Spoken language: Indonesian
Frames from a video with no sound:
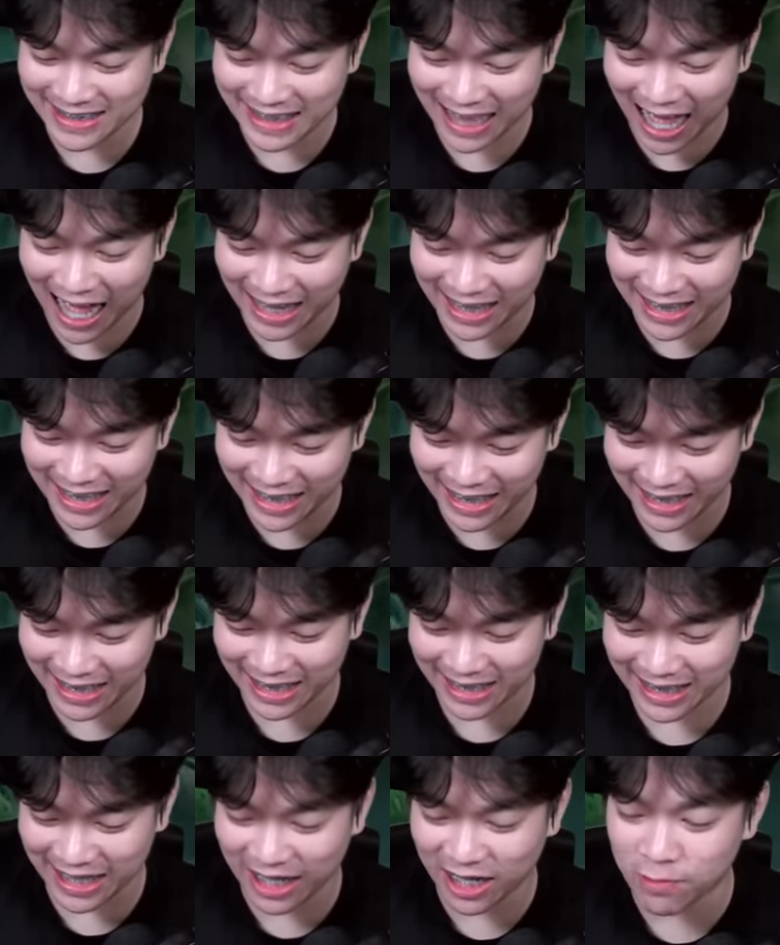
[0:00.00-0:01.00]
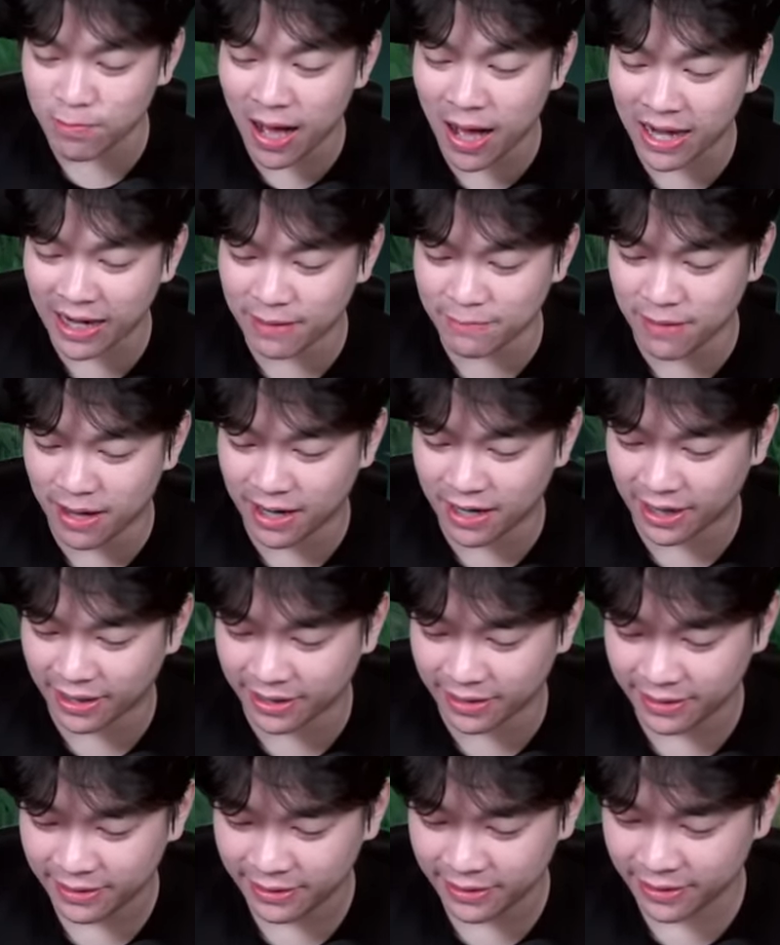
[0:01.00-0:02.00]
tadi, dari kemarin bahkan
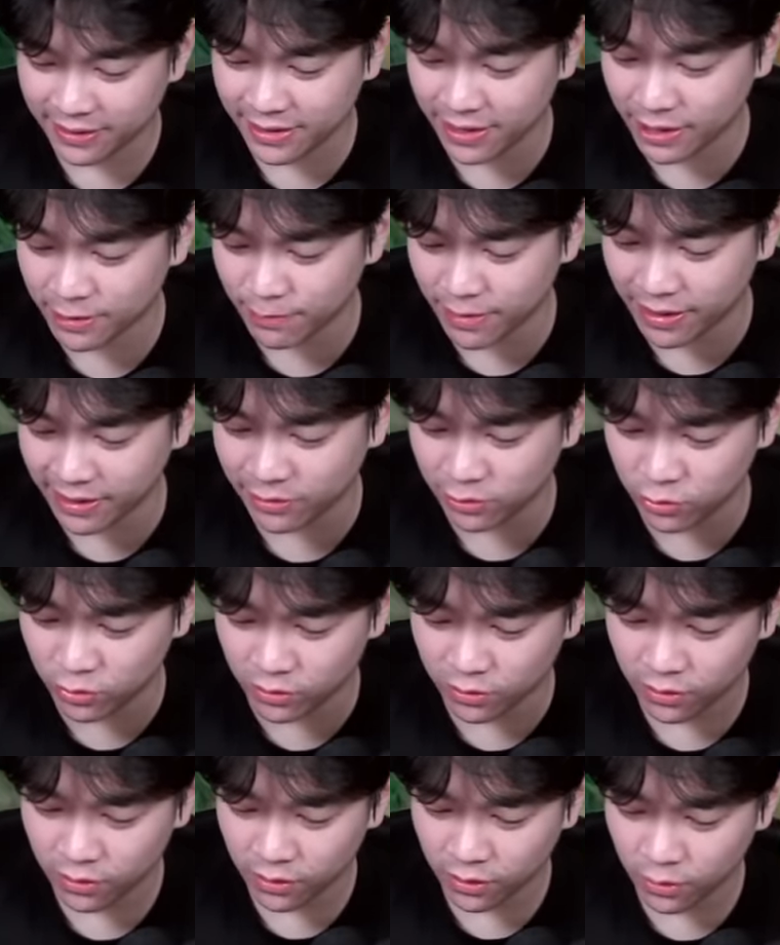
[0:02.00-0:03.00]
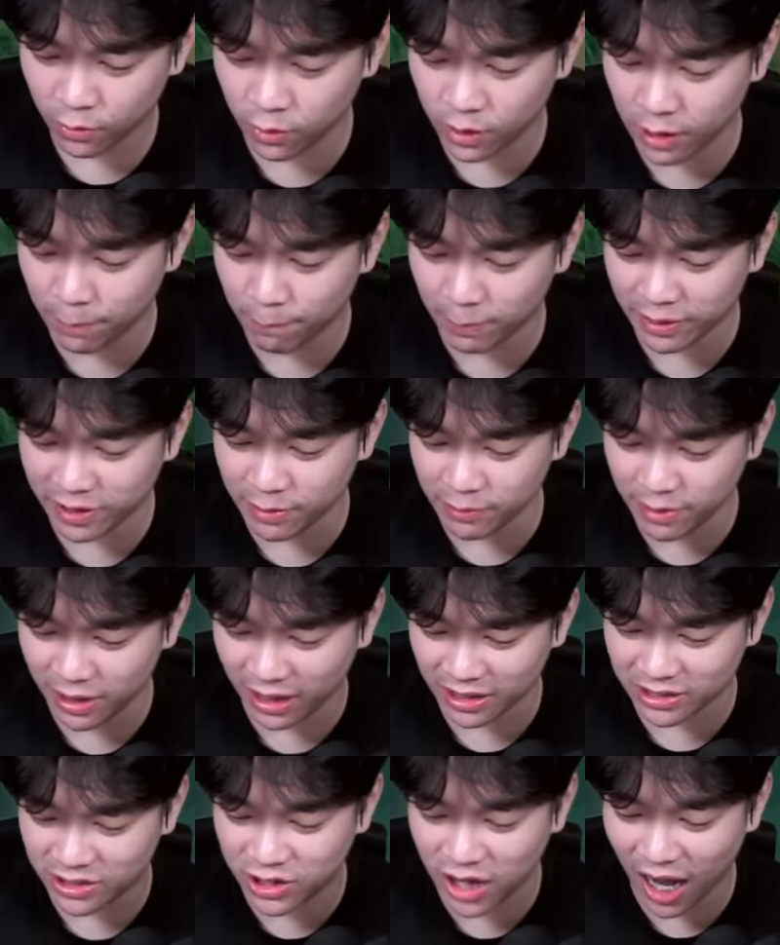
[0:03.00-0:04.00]
ya, dari kemarin tuh gue dapet tim
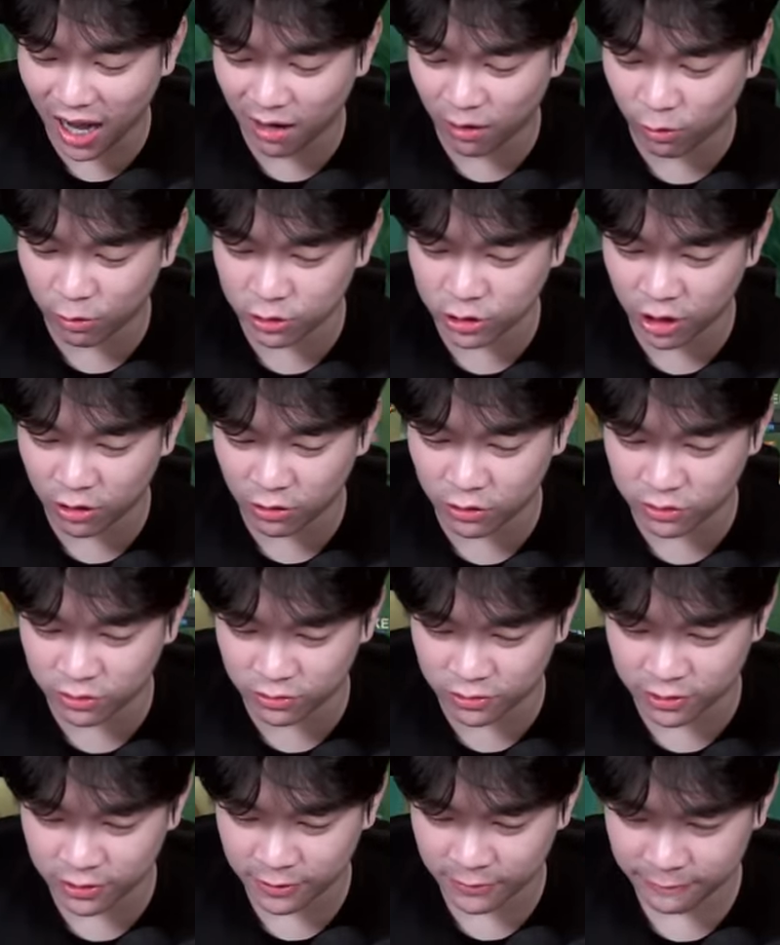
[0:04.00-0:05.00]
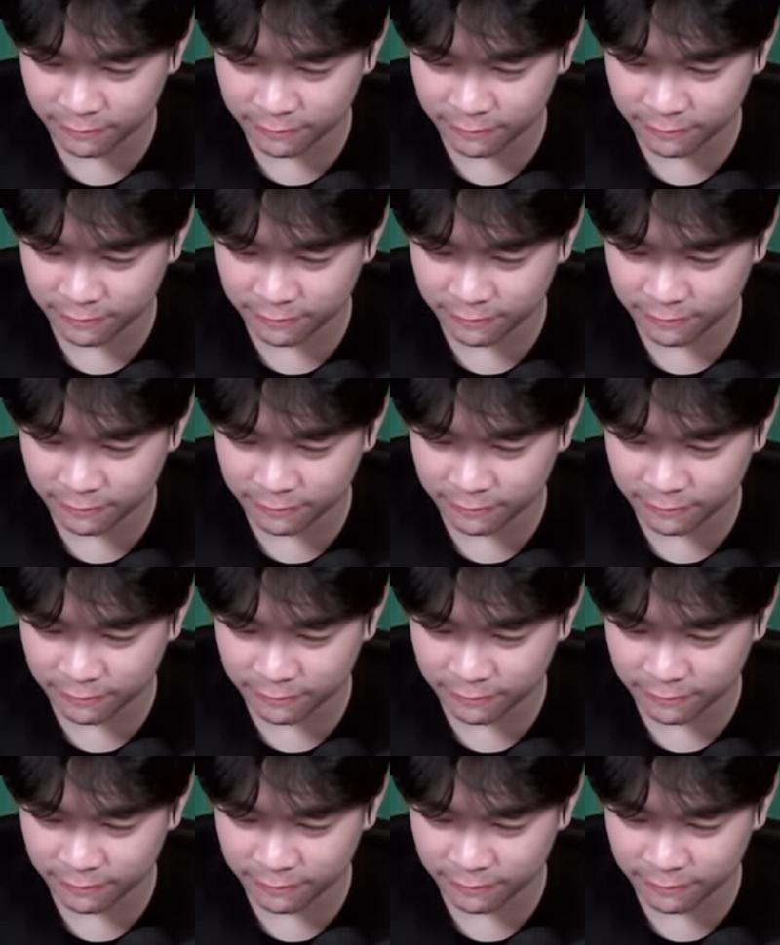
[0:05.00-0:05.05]
yang jago-jago terus.